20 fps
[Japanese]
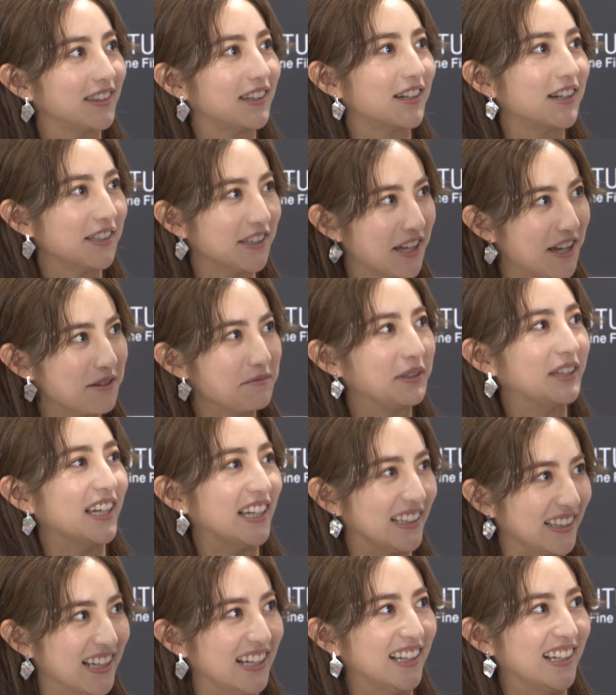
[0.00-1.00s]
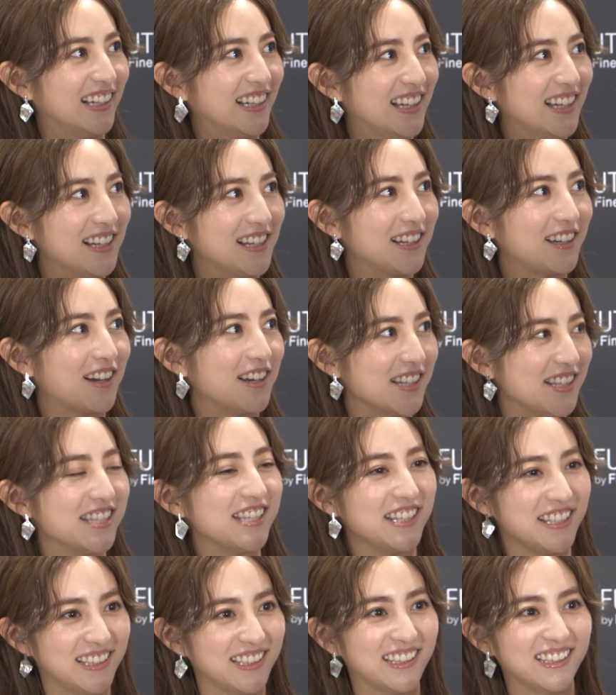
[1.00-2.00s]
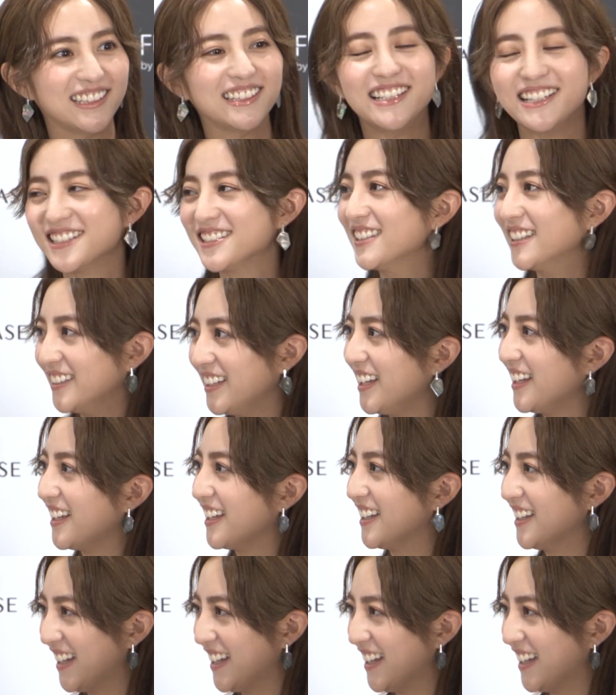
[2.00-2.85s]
たかなみたいな感じでしたね。